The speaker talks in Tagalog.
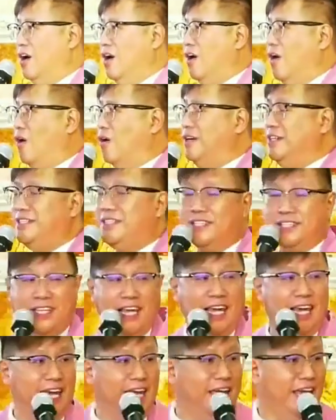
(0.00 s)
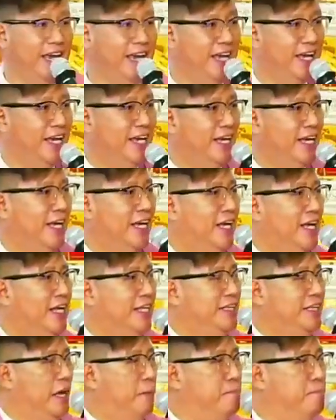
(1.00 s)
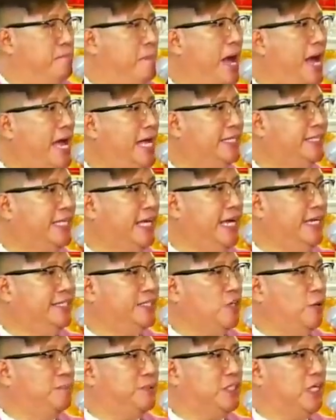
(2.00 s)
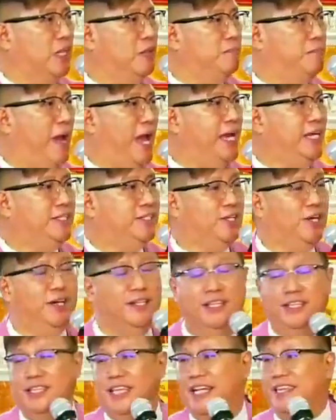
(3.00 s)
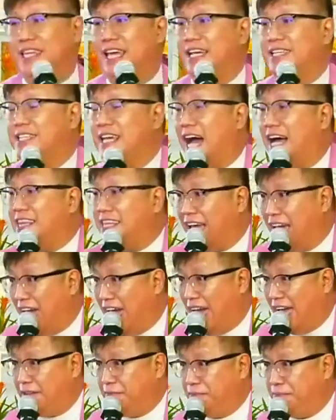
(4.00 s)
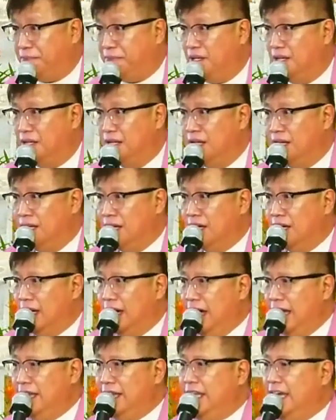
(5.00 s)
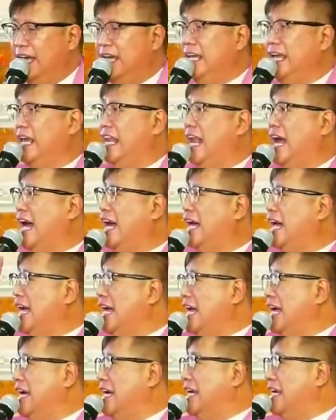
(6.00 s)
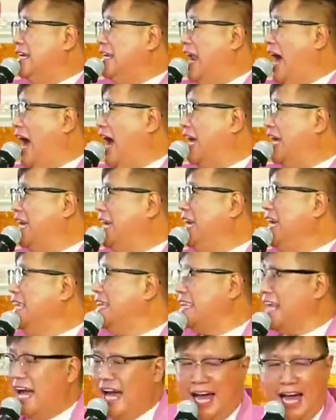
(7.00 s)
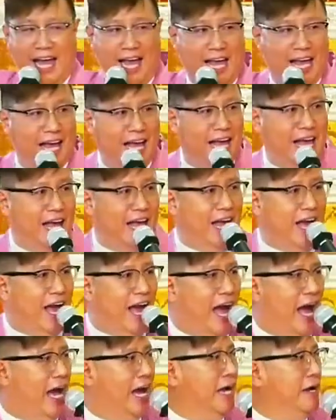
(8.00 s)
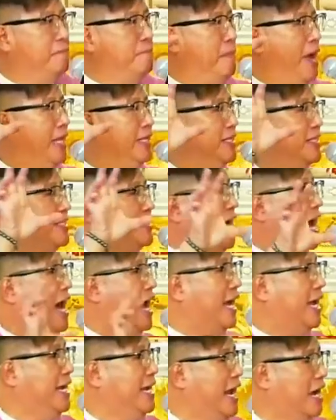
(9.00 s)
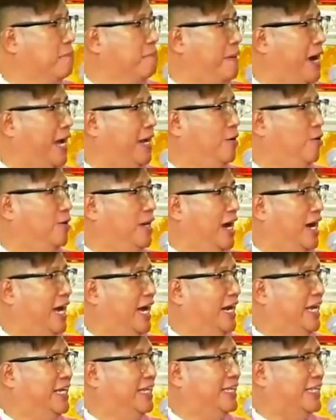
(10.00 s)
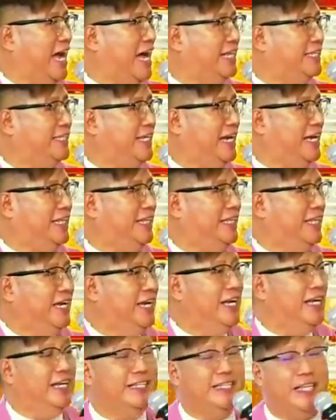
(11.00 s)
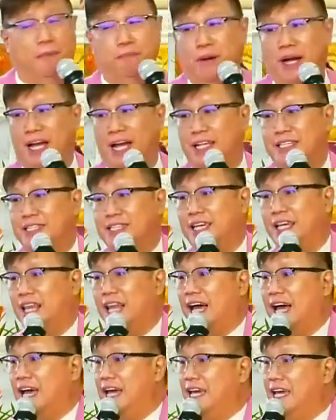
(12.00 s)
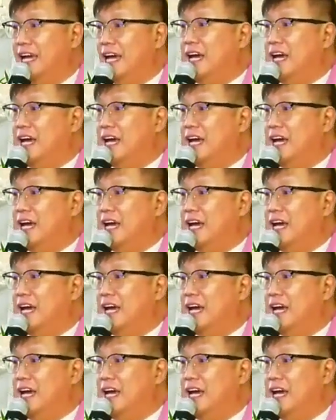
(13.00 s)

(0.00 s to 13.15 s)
or see the message of salvation that is at hand. Hindi nila nakita ang mensahe ng Panginoon ng kaligtasan sapagkat sila'y